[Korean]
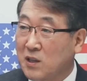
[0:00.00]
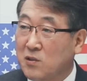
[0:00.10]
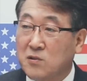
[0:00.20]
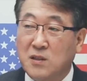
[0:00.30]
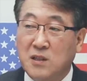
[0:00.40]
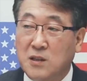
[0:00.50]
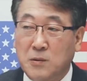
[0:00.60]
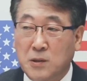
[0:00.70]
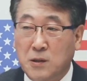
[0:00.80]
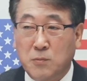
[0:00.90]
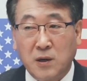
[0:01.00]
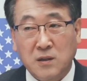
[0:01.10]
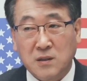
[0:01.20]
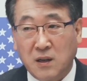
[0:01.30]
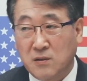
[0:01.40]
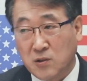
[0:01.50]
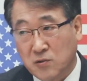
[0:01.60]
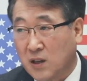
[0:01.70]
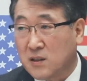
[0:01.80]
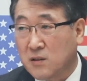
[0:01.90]
이런 거 일희일비할 상황은
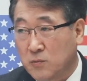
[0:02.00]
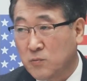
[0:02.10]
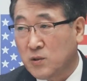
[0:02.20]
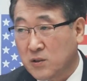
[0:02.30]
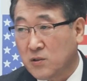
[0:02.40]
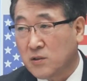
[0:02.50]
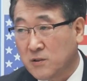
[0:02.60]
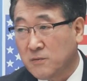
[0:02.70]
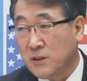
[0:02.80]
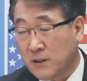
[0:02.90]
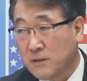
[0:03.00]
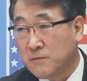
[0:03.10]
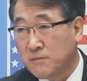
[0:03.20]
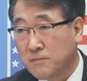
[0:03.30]
전혀 아니라고 봅니다 저는. 음. 네. 근데 지금